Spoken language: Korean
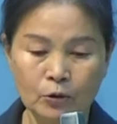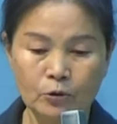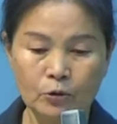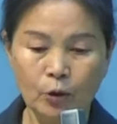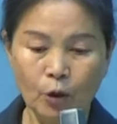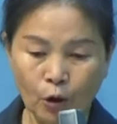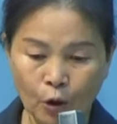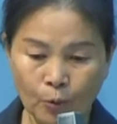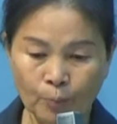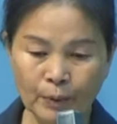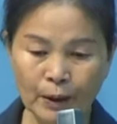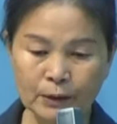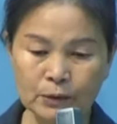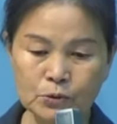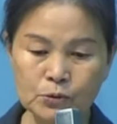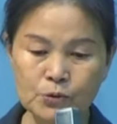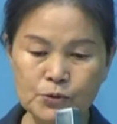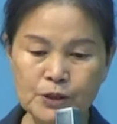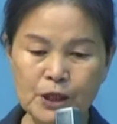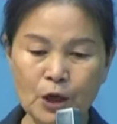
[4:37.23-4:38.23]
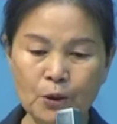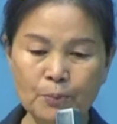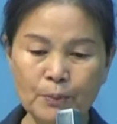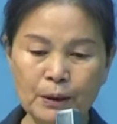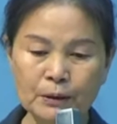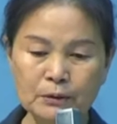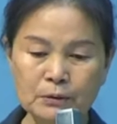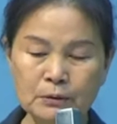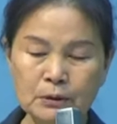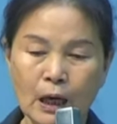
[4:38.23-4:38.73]
엄마는 또
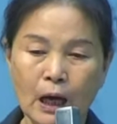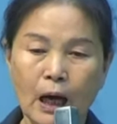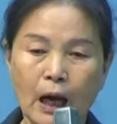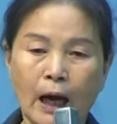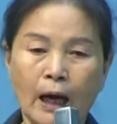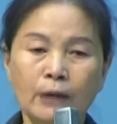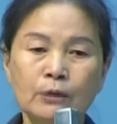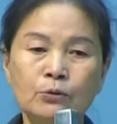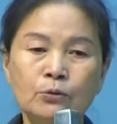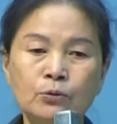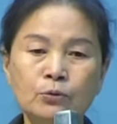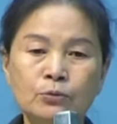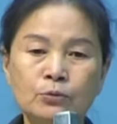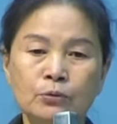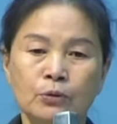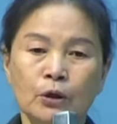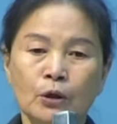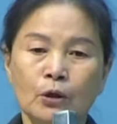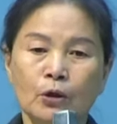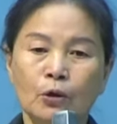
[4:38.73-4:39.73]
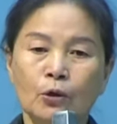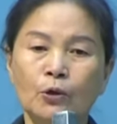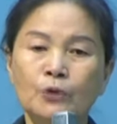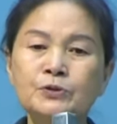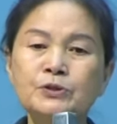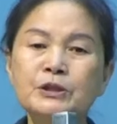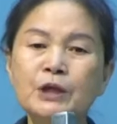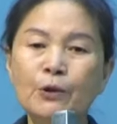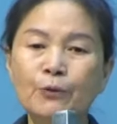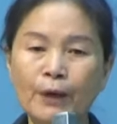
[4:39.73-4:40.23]
새엄마는 아이고
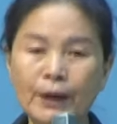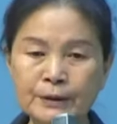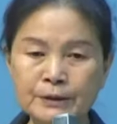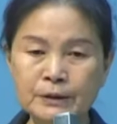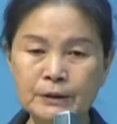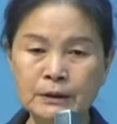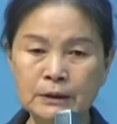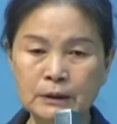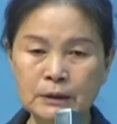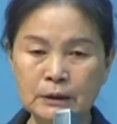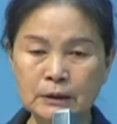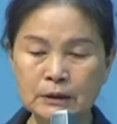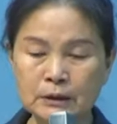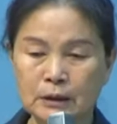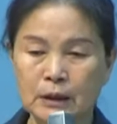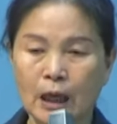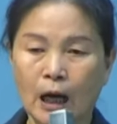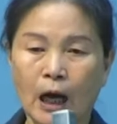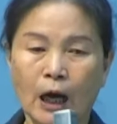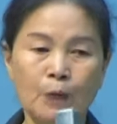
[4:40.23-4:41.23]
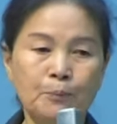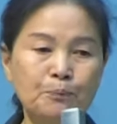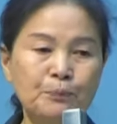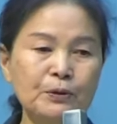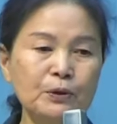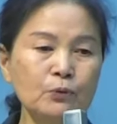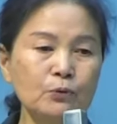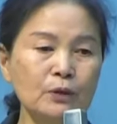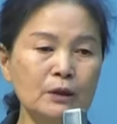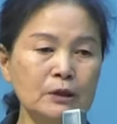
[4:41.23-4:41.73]
언제 왔니? 아
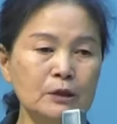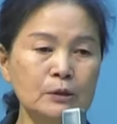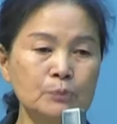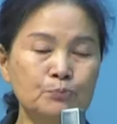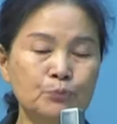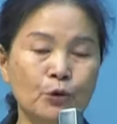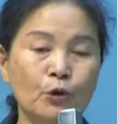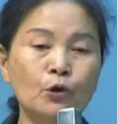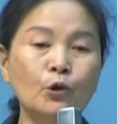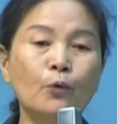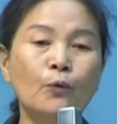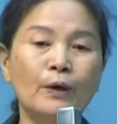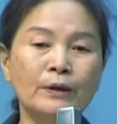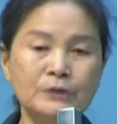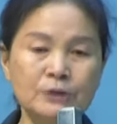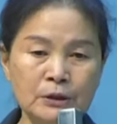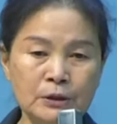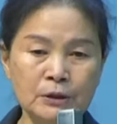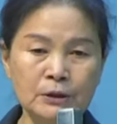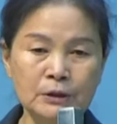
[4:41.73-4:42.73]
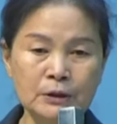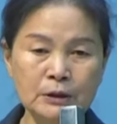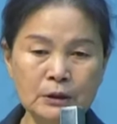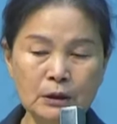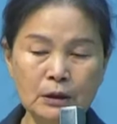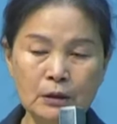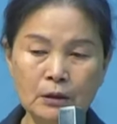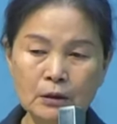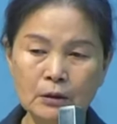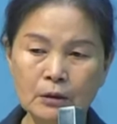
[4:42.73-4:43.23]
피곤한데 뭐로
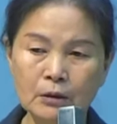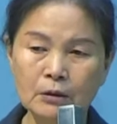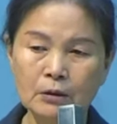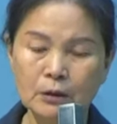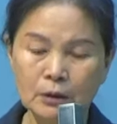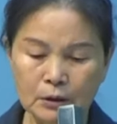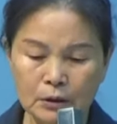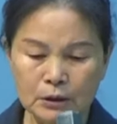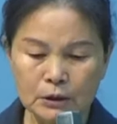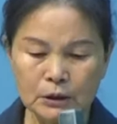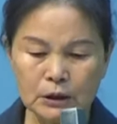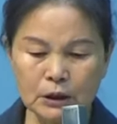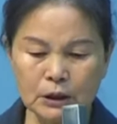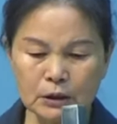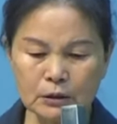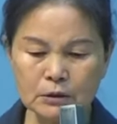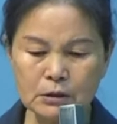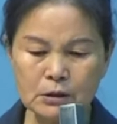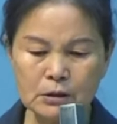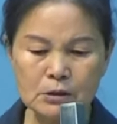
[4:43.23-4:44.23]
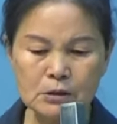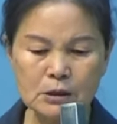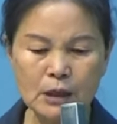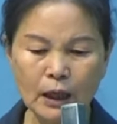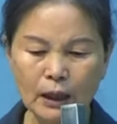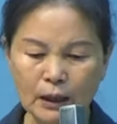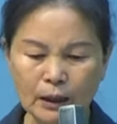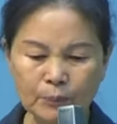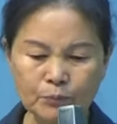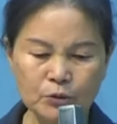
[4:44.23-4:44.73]
왔니? 이
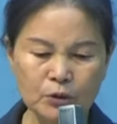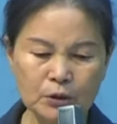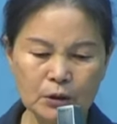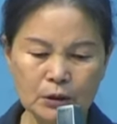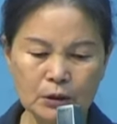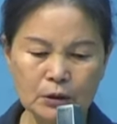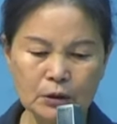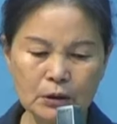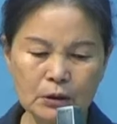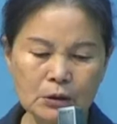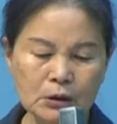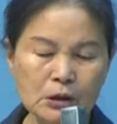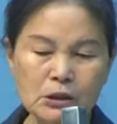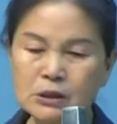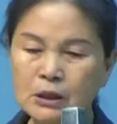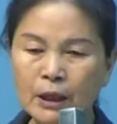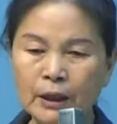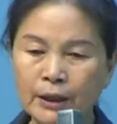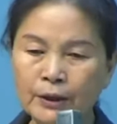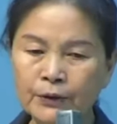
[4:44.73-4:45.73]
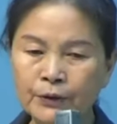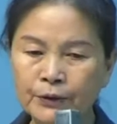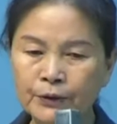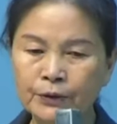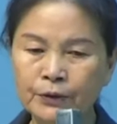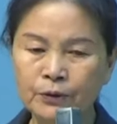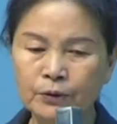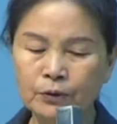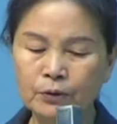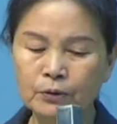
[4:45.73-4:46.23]
사람들이 이상한
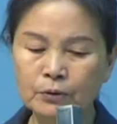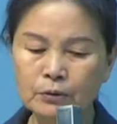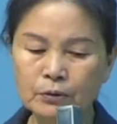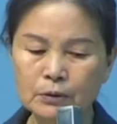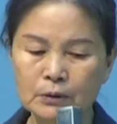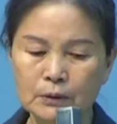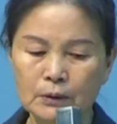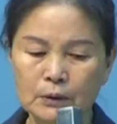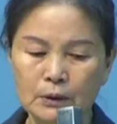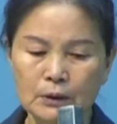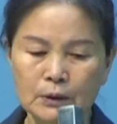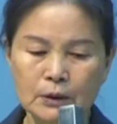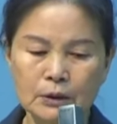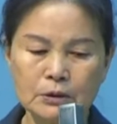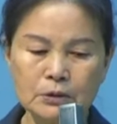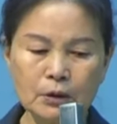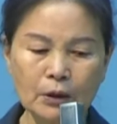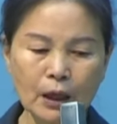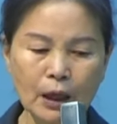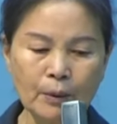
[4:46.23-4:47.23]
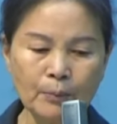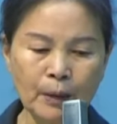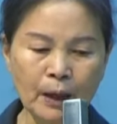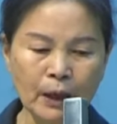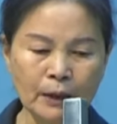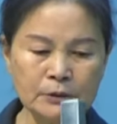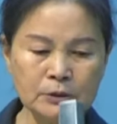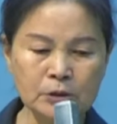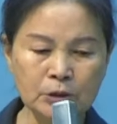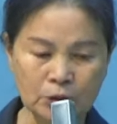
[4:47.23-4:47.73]
거요 그래서
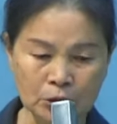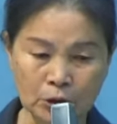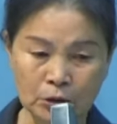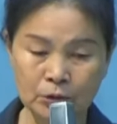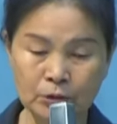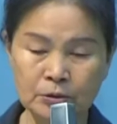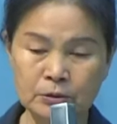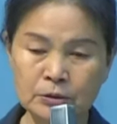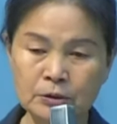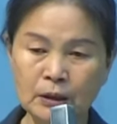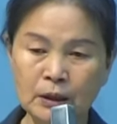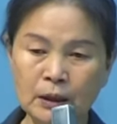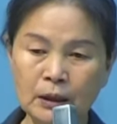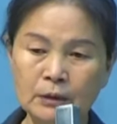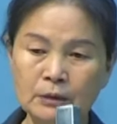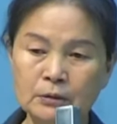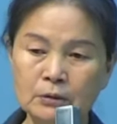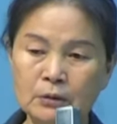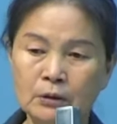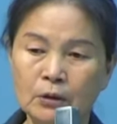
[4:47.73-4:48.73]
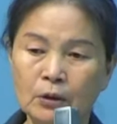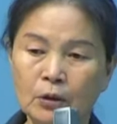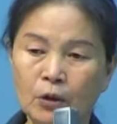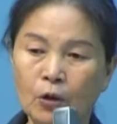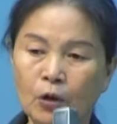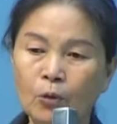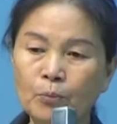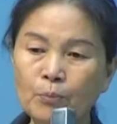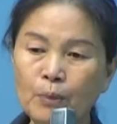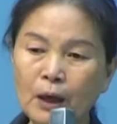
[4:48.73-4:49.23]
가만히 들으니까
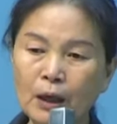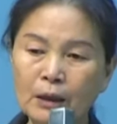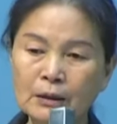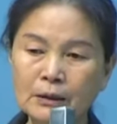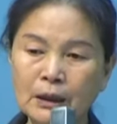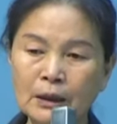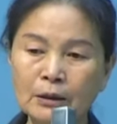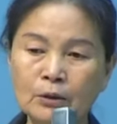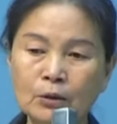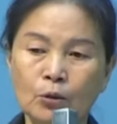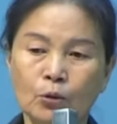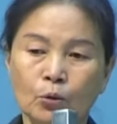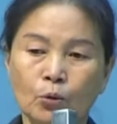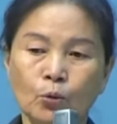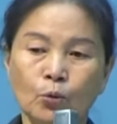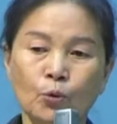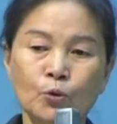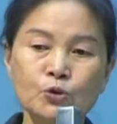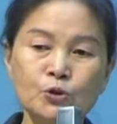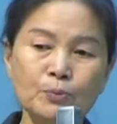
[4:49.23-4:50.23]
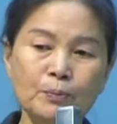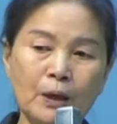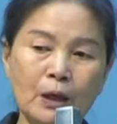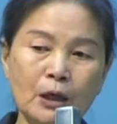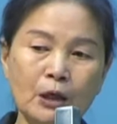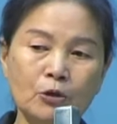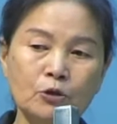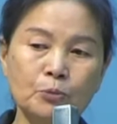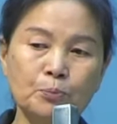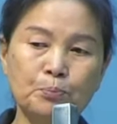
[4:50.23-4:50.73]
엄마가 나를 오지 말라고